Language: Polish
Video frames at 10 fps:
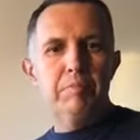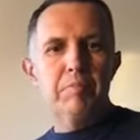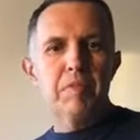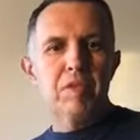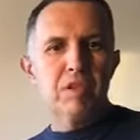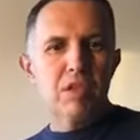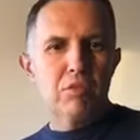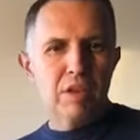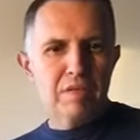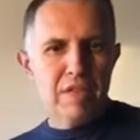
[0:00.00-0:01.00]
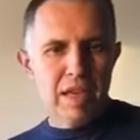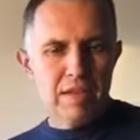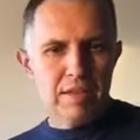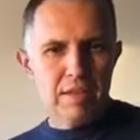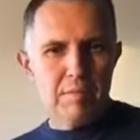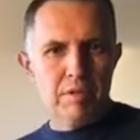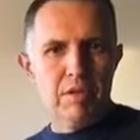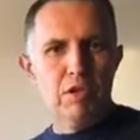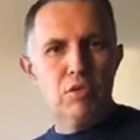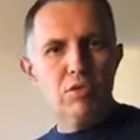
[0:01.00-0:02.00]
ze względu na finanse,
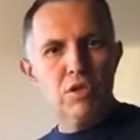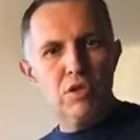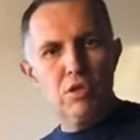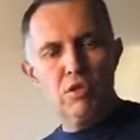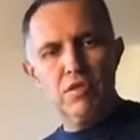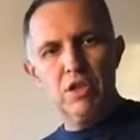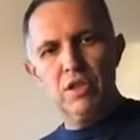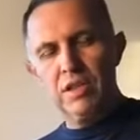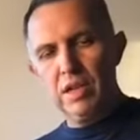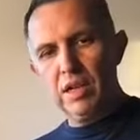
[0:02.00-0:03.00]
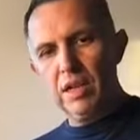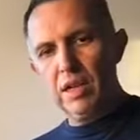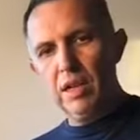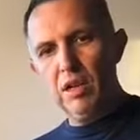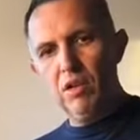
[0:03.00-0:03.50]
prawda? Nie uczestniczył w Igrzyskach e,